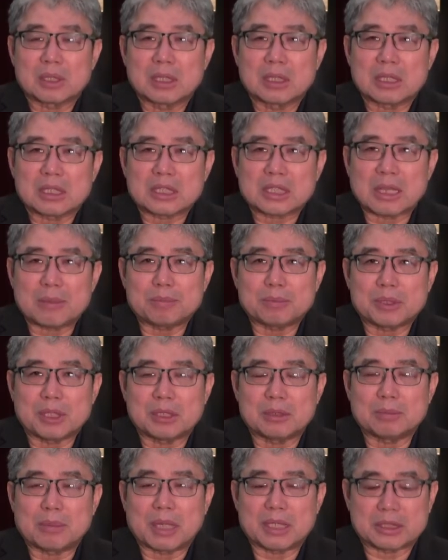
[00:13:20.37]

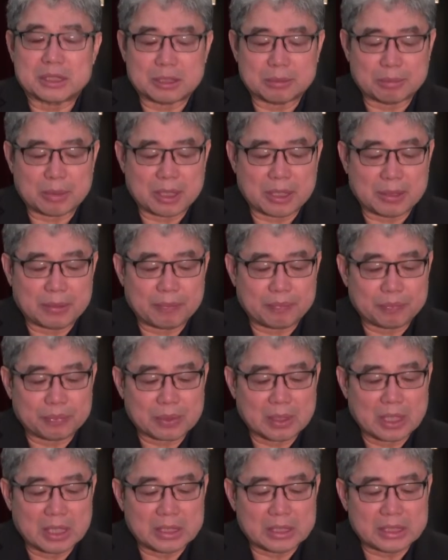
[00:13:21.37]
3절 말씀에
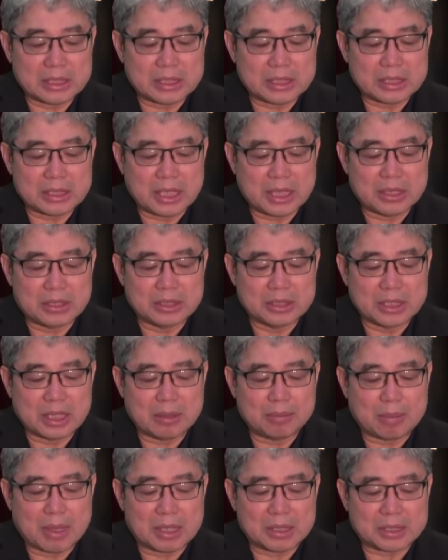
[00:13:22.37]
이
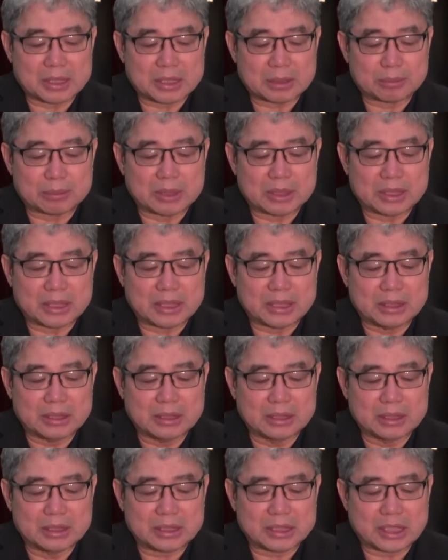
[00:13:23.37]
예언의 말씀을
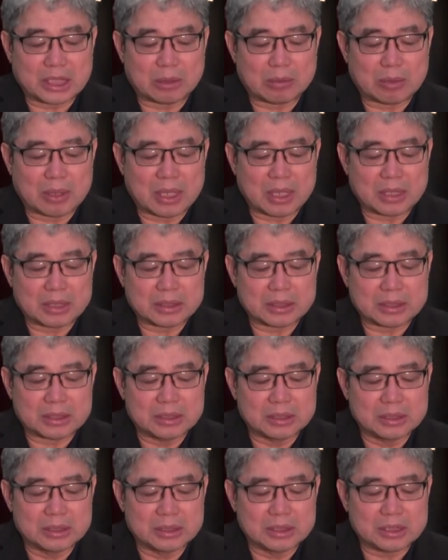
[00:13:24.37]
읽는 자와
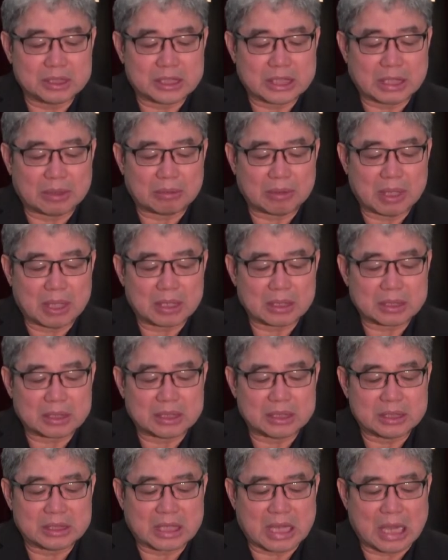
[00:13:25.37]
듣는 자와
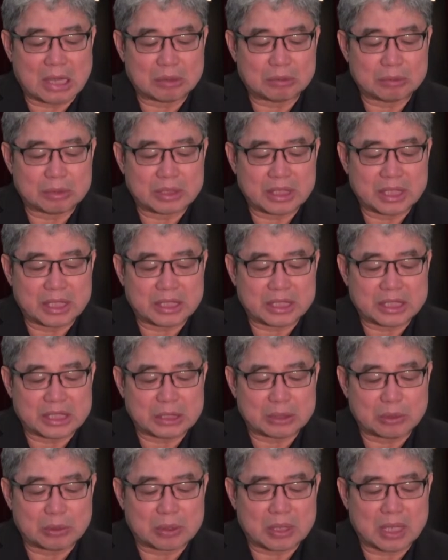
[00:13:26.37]
그 가운데
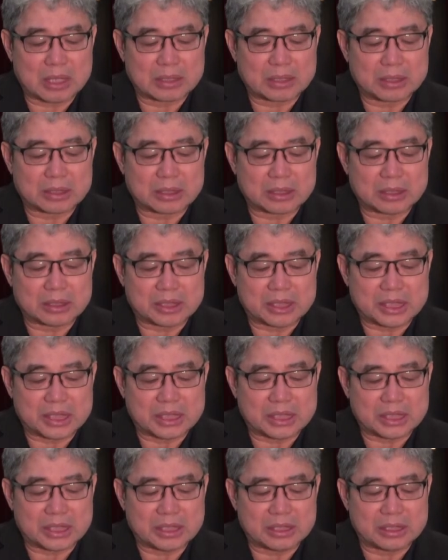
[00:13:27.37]
기록한 것을
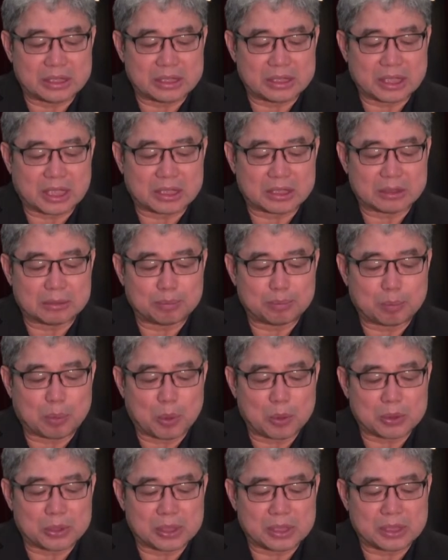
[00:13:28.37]
지키는 자는
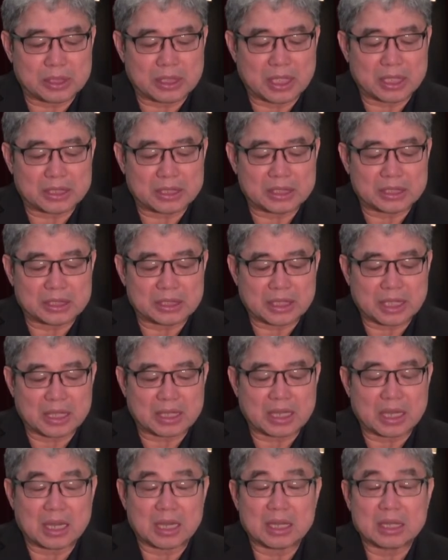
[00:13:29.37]
복이 있나니
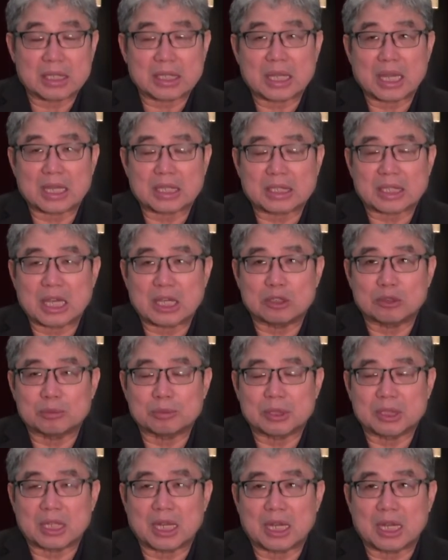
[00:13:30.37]
때가
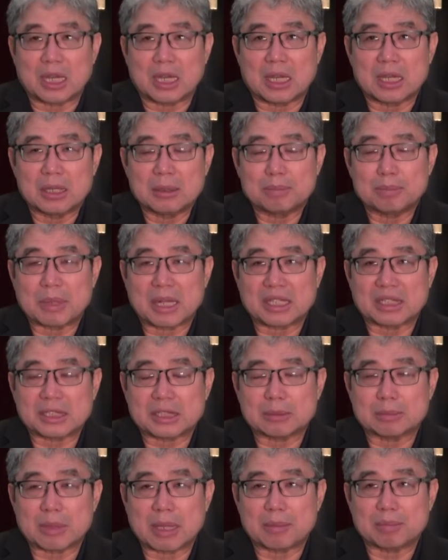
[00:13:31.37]
가까움이라
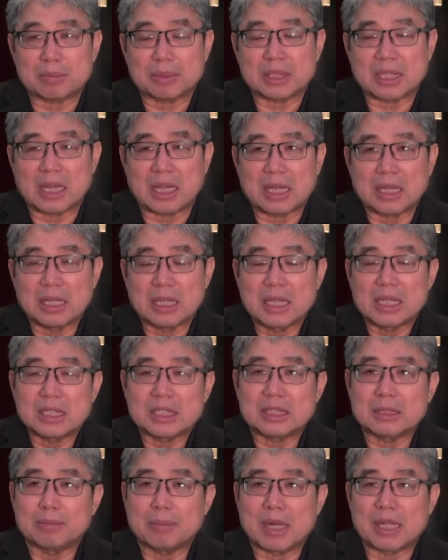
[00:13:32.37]
말씀합니다.
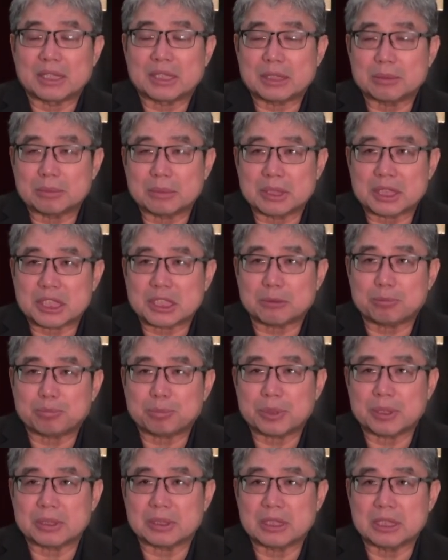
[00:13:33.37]
이 말씀은
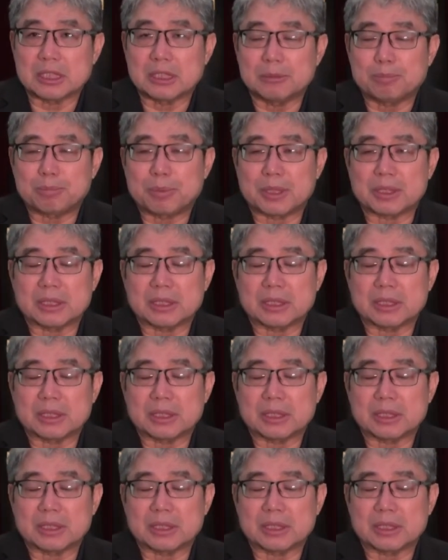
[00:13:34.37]
시편 1편